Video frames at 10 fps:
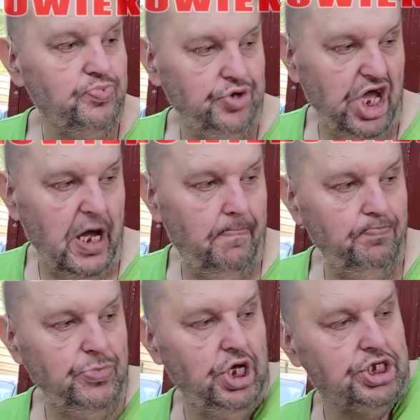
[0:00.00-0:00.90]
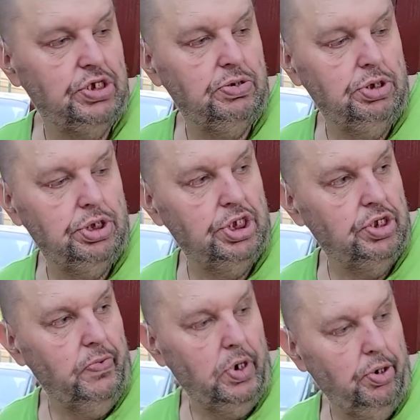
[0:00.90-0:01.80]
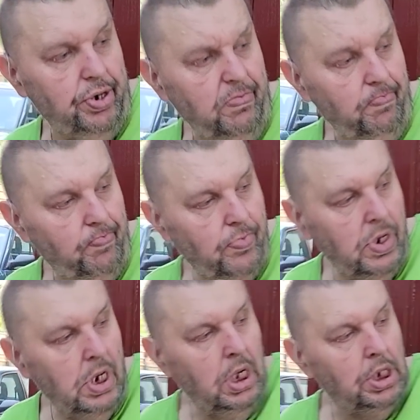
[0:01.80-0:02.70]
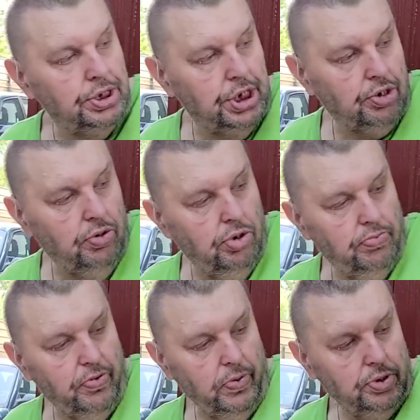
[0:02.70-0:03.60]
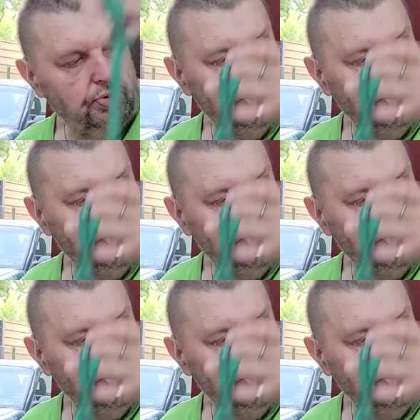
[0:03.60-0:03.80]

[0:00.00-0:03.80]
Nie, nie jestem zadowolony. Z tego powodu,